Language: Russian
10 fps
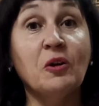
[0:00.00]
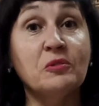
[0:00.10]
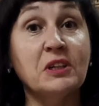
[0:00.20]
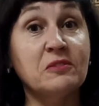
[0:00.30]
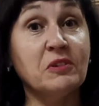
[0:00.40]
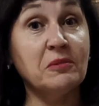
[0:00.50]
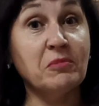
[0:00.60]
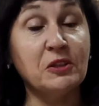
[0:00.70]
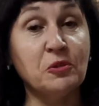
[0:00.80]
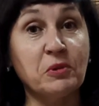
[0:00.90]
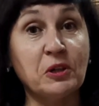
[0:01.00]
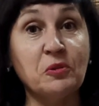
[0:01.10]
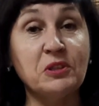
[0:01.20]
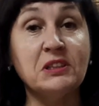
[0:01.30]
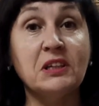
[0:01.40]
У нас в этом году
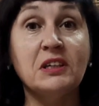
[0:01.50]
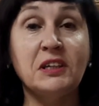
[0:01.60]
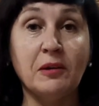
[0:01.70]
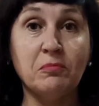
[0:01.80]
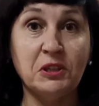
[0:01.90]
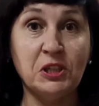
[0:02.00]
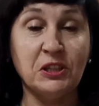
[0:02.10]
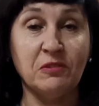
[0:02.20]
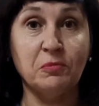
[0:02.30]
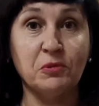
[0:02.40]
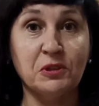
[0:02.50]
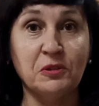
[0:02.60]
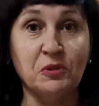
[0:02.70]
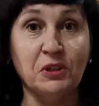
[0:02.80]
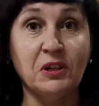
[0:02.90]
проходит необычный
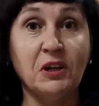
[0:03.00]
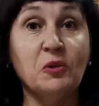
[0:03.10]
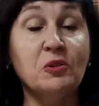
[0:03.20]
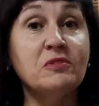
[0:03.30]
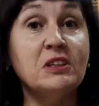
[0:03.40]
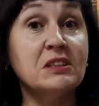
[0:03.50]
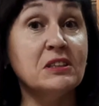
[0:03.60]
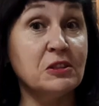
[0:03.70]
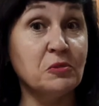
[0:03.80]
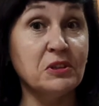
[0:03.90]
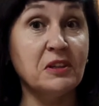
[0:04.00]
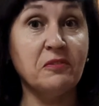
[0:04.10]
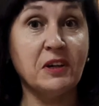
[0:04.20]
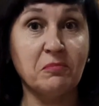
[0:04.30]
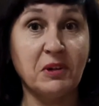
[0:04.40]
выпускной. Он в дистанционном
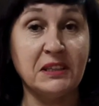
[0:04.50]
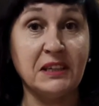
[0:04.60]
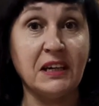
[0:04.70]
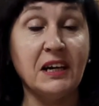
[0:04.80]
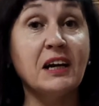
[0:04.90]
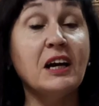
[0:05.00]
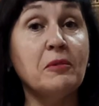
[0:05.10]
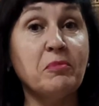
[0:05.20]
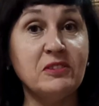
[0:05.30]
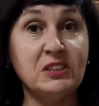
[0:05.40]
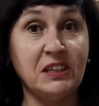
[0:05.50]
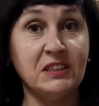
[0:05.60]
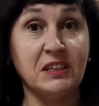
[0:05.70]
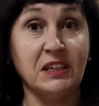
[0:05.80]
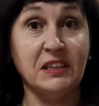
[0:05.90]
формате, как и по всей
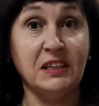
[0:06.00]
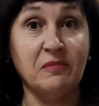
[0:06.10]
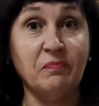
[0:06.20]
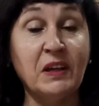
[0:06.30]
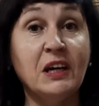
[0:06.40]
стране.